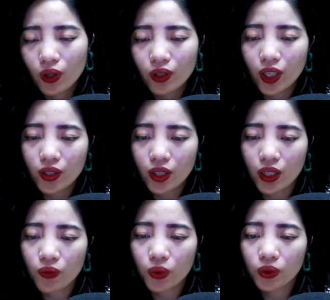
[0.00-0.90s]
đến
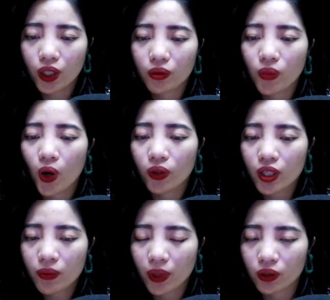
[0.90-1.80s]
khi Vũ Thần bỏ
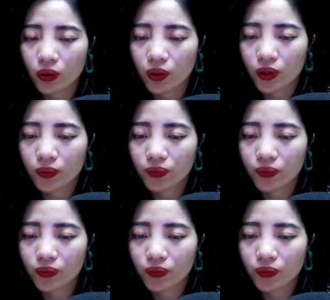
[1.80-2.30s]
đi mà thôi.